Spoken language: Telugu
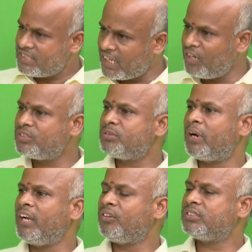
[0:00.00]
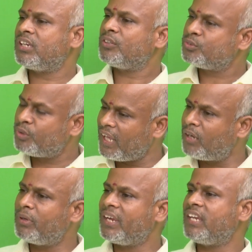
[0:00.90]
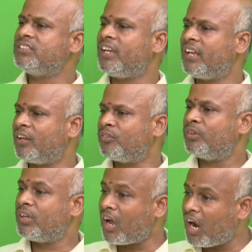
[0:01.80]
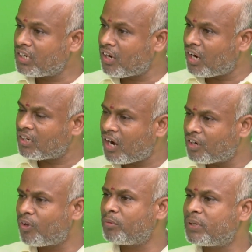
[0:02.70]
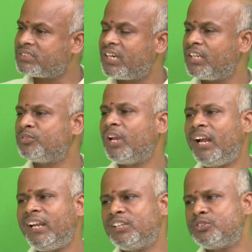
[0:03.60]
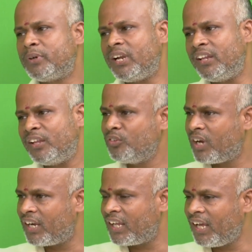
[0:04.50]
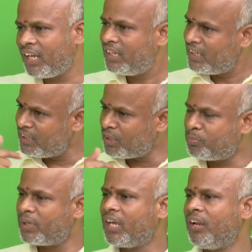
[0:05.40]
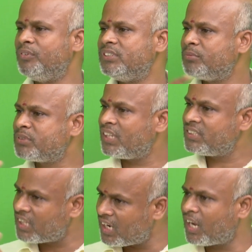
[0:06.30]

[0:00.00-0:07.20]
జైలు నుంచి బయటకు వచ్చిన చూసుకుంటే ఎనభై కేజీలు అయినాను నాట్ నాట్ నాట్ వన్ పర్సెంటేజ్ కూడా నేను టెన్షన్ పడలేదు ఎందుకంటే ఎప్పటికైనా విజయం సాధిస్తాను